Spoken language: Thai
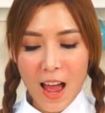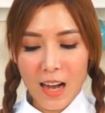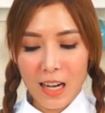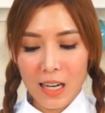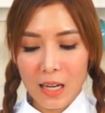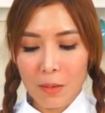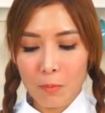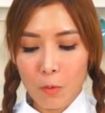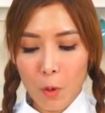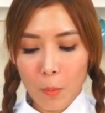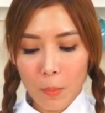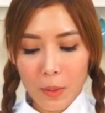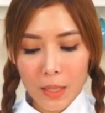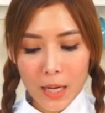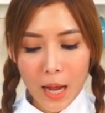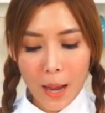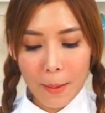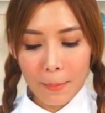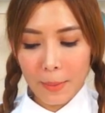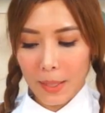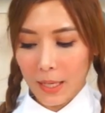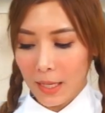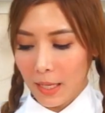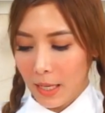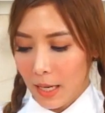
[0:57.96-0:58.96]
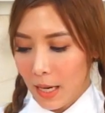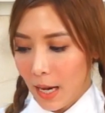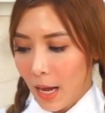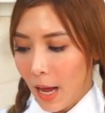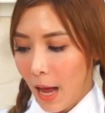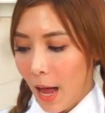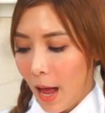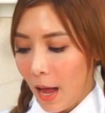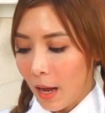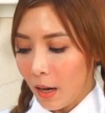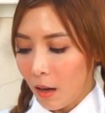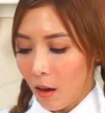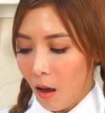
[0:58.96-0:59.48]
เริ่มลงมือทำกันเลยนะ
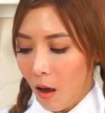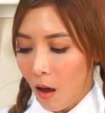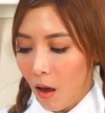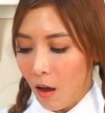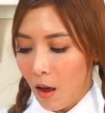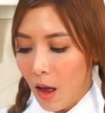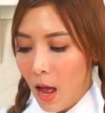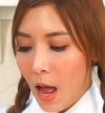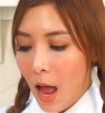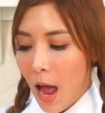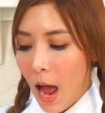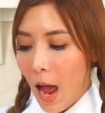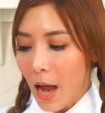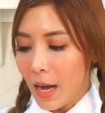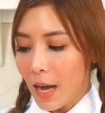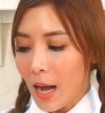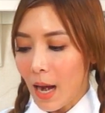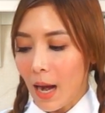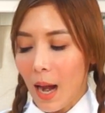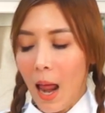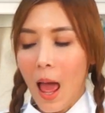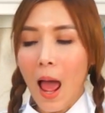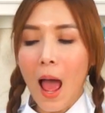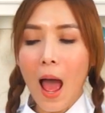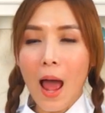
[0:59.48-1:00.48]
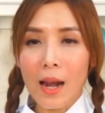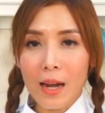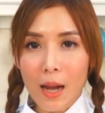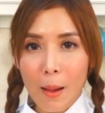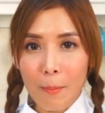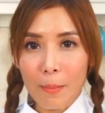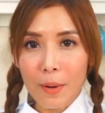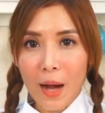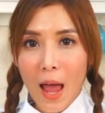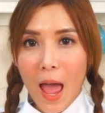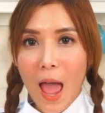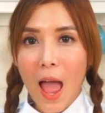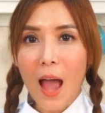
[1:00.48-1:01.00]
คะ ก็อันดับและอันดั
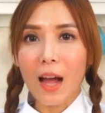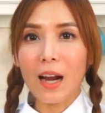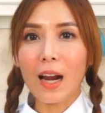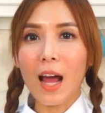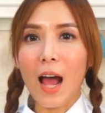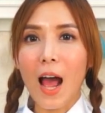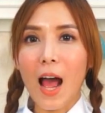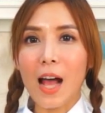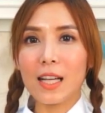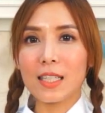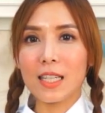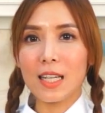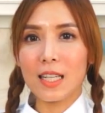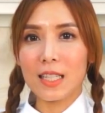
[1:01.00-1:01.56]
บแรกนะคะ จ